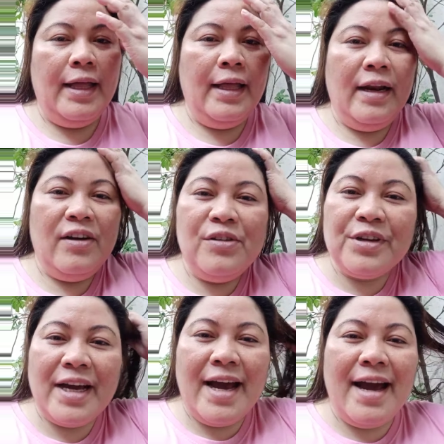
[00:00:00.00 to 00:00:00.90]
Hello
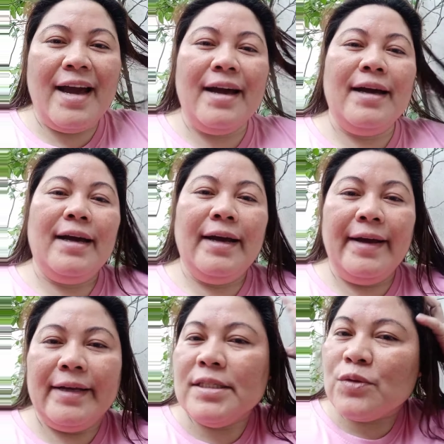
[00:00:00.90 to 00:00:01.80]

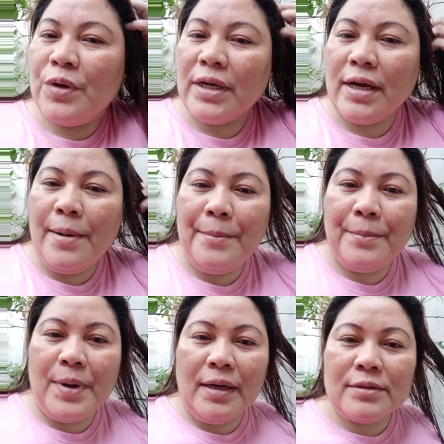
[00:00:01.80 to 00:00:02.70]
guys!
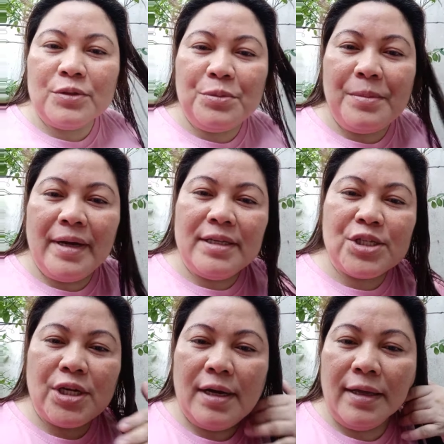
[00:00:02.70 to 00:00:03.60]
Welcome back to my
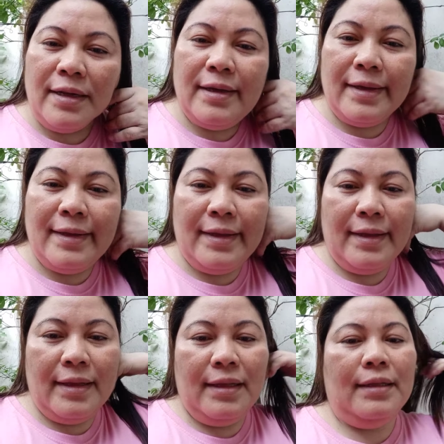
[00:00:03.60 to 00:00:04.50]
channel!
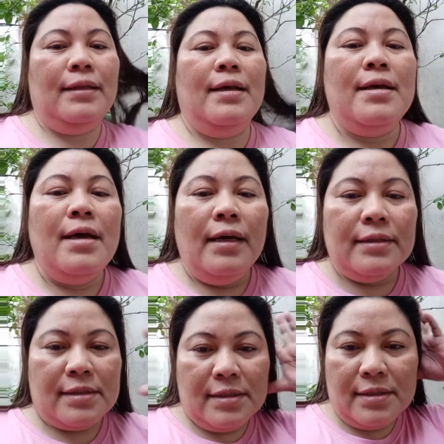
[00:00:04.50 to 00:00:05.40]

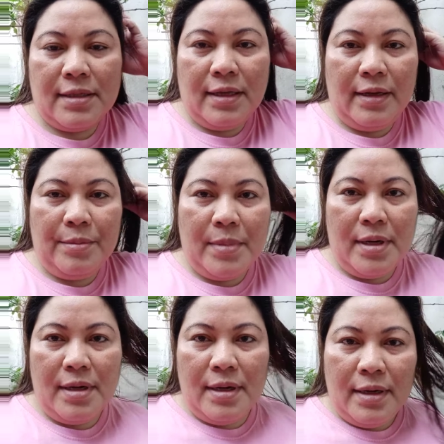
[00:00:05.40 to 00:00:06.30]
This is
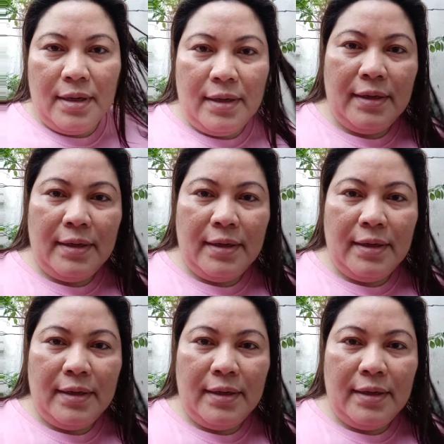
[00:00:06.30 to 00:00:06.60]
Lumas!